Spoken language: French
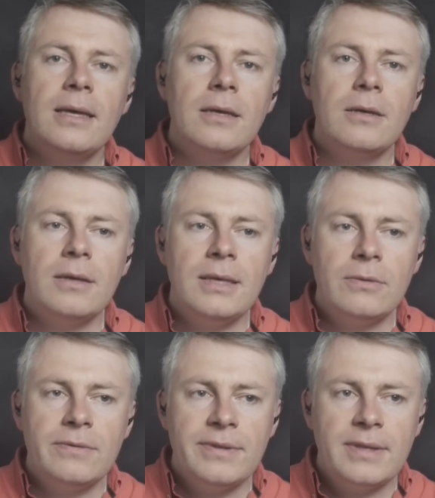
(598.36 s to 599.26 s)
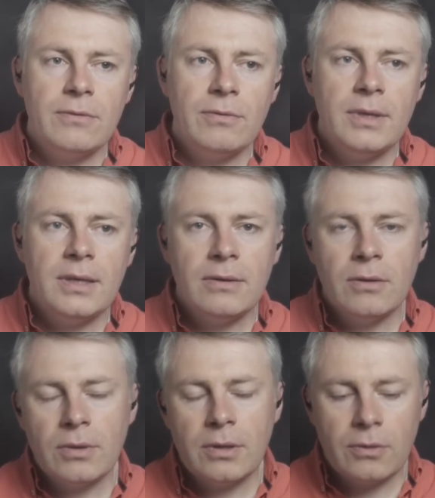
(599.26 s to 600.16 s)
Euh, et aux États-Unis et
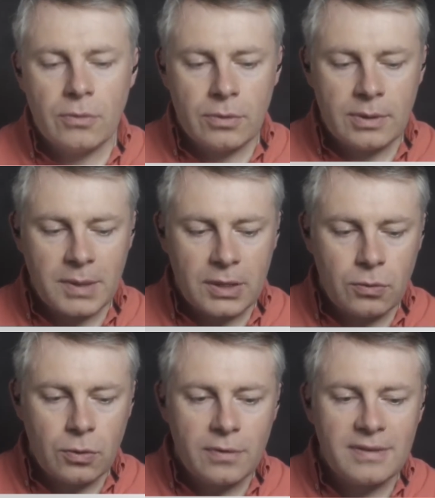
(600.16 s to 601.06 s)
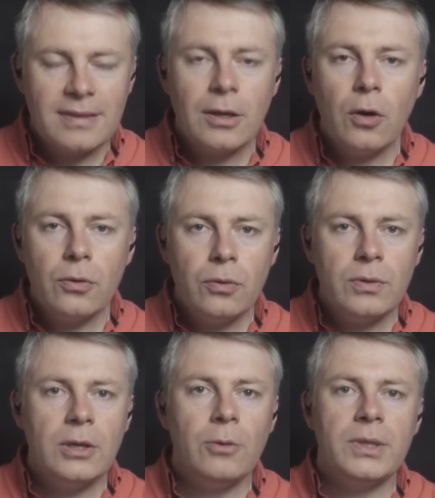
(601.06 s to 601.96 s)
dans en Amérique du Nord, c'est
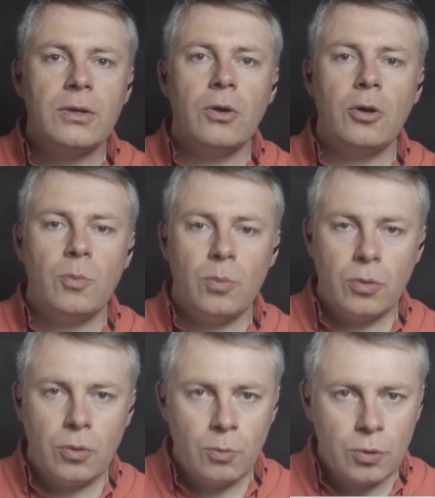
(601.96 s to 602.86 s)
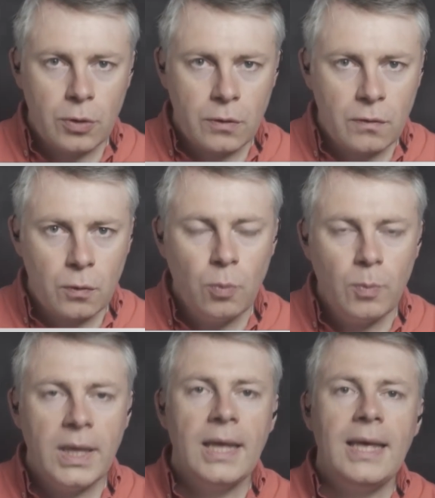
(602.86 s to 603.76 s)
32 km/h pour que le moteur se coupe.